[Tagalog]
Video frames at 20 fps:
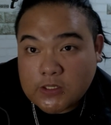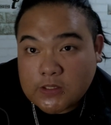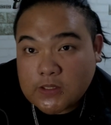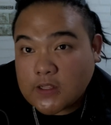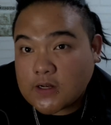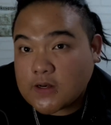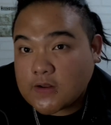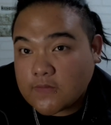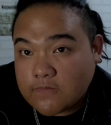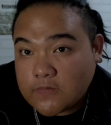
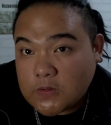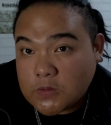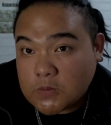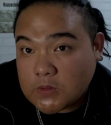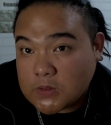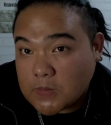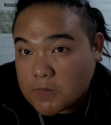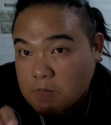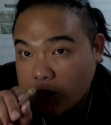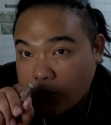ni-review
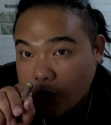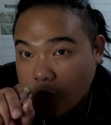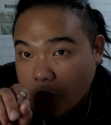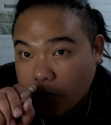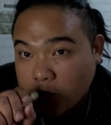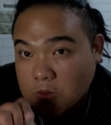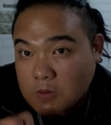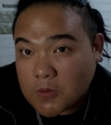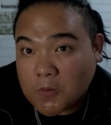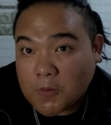ni
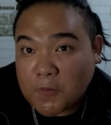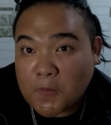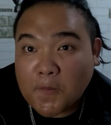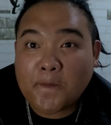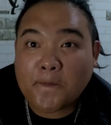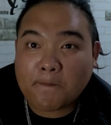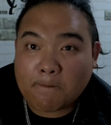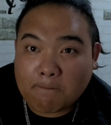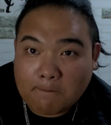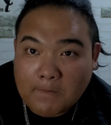Pinocchio
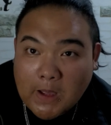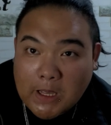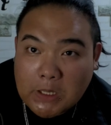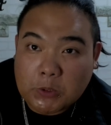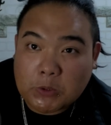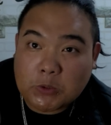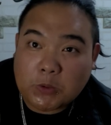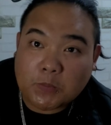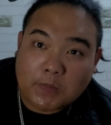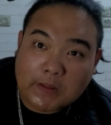bago
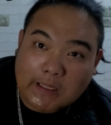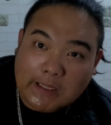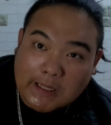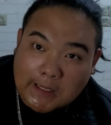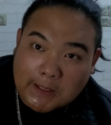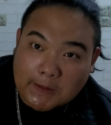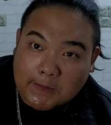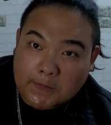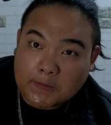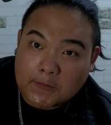nyo bilhin.